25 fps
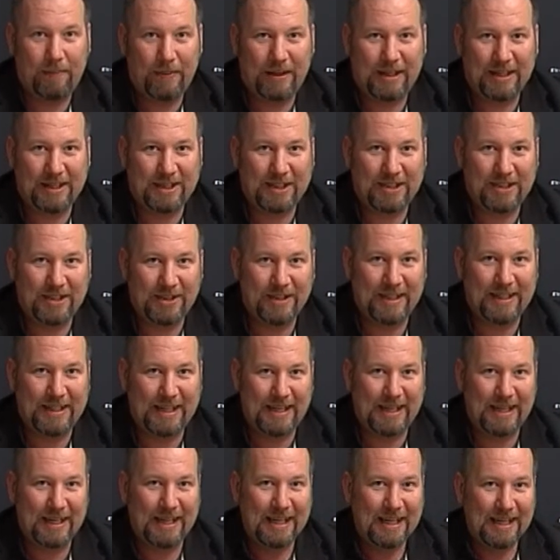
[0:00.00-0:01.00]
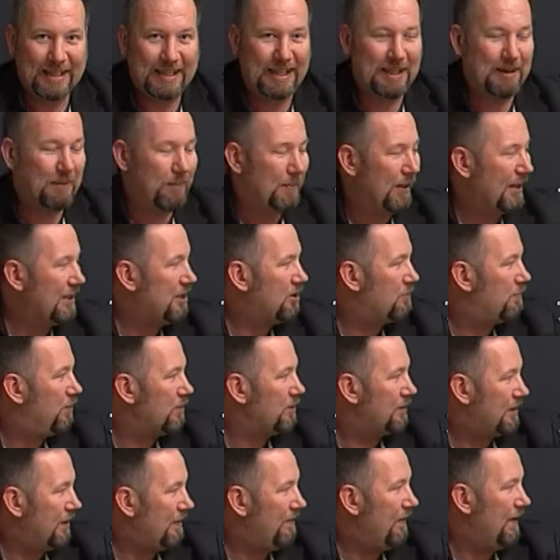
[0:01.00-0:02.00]
per la gestione delle, degli impianti
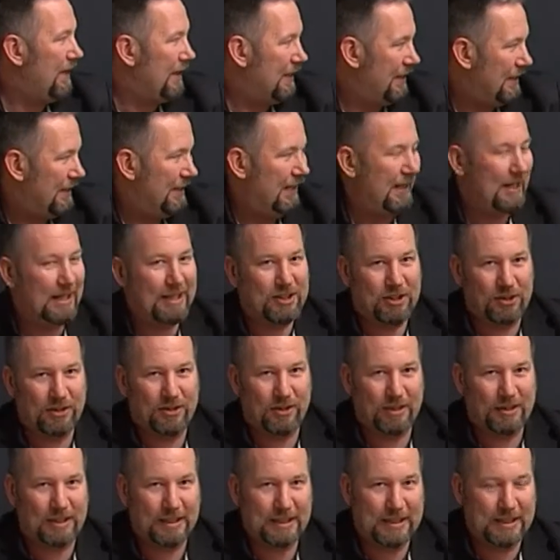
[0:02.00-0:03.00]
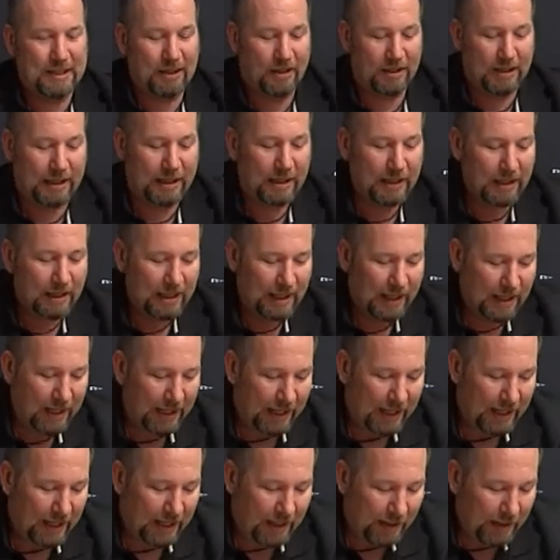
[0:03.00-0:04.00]
sportivi della circoscrizione.
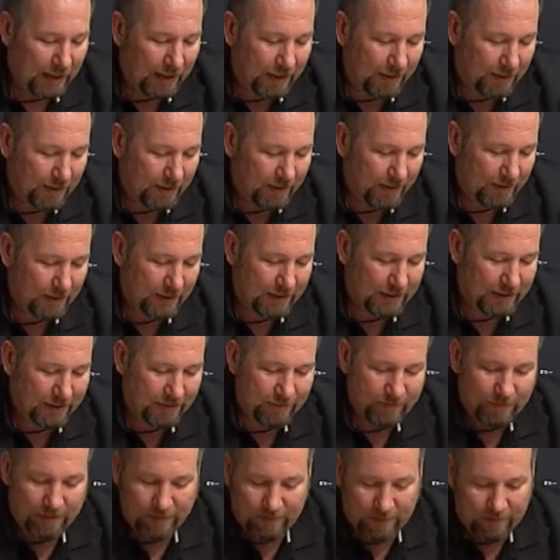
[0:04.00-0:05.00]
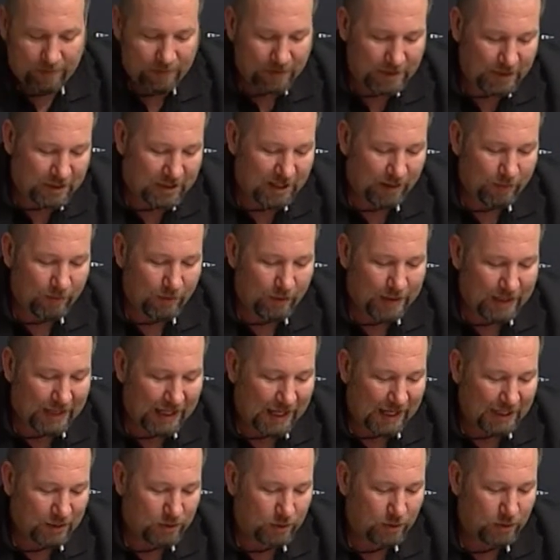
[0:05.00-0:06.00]
Eh, eh diciamo
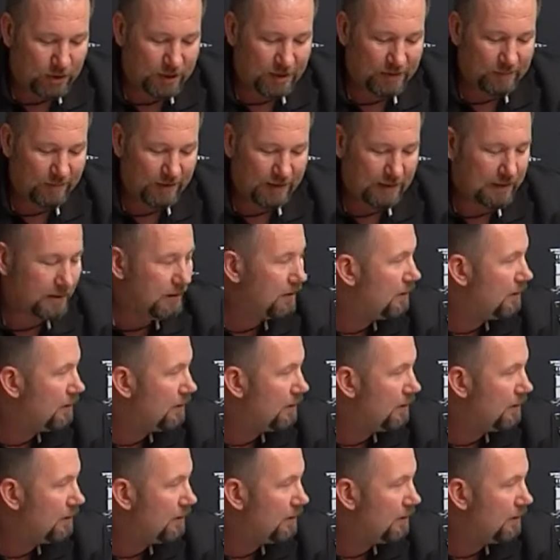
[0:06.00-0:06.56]
che sui Lasciamo la